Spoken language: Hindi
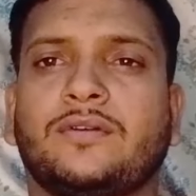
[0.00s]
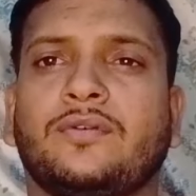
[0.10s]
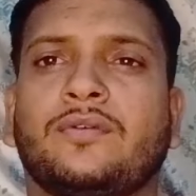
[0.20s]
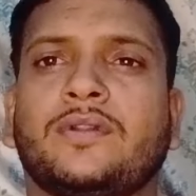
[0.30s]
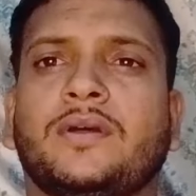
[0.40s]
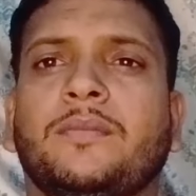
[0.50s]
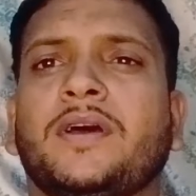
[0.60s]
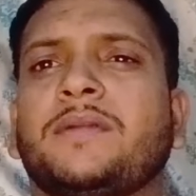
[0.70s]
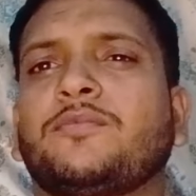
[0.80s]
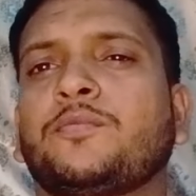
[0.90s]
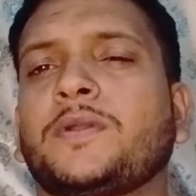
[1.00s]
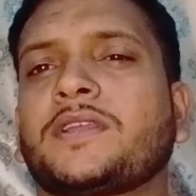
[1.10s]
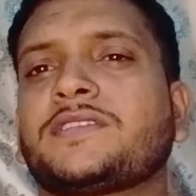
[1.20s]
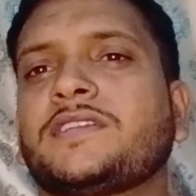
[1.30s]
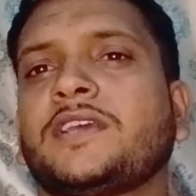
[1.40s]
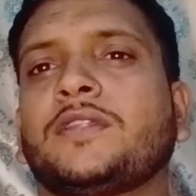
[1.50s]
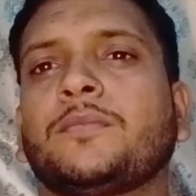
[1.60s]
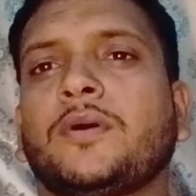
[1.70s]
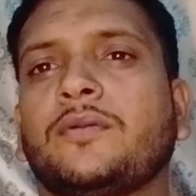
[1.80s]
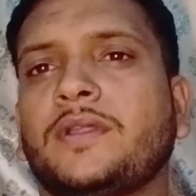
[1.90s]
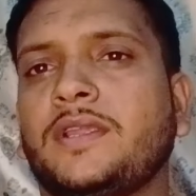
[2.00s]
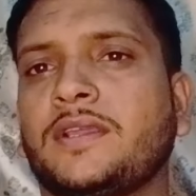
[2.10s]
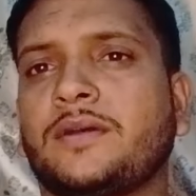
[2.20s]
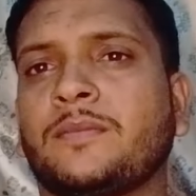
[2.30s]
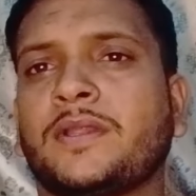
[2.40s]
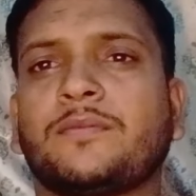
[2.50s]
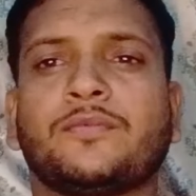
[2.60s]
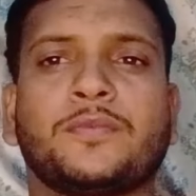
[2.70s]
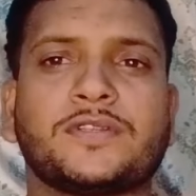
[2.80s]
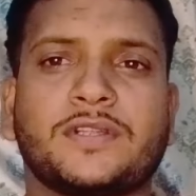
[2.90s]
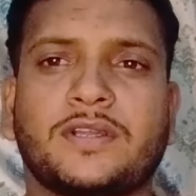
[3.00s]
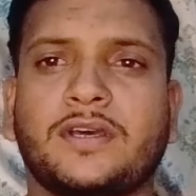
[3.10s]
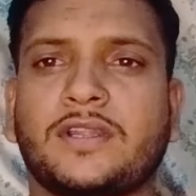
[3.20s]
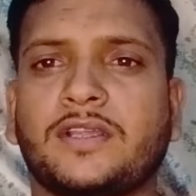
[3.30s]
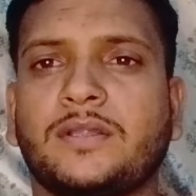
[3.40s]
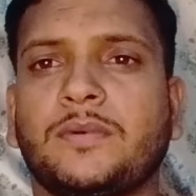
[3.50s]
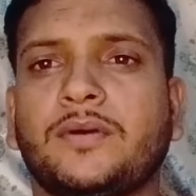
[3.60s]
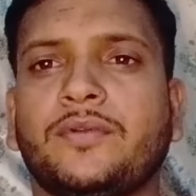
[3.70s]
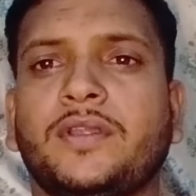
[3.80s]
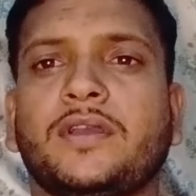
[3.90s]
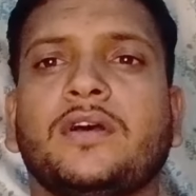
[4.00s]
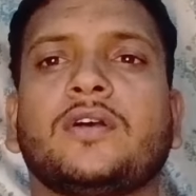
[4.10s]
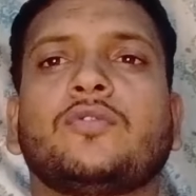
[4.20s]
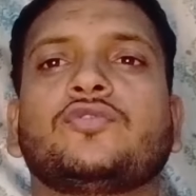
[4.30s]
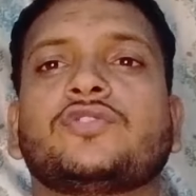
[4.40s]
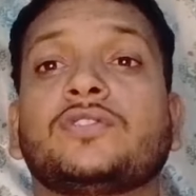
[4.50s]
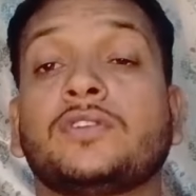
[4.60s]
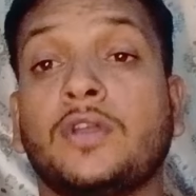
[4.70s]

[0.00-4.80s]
और हमारे ऊपर किसी का दबाव नहीं है हमारे ऊपर सरकार का दबाव नहीं है हाँ कुछ